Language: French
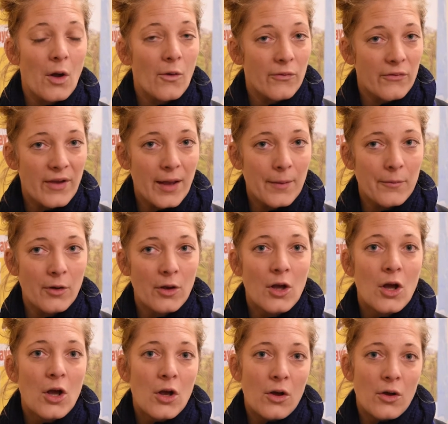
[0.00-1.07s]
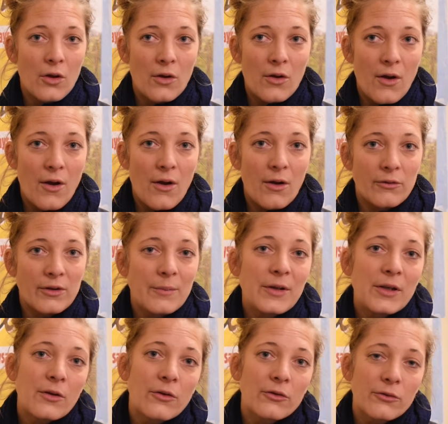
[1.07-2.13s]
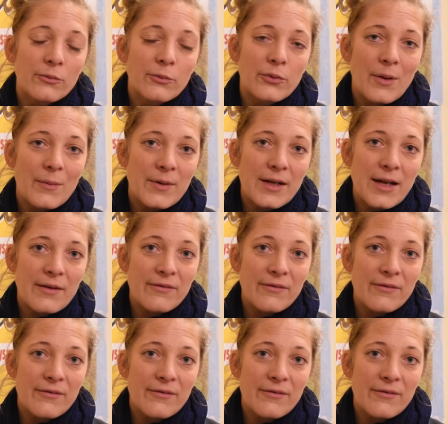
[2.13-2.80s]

en ferme euh, en appliquant ce qu'on peut appeler la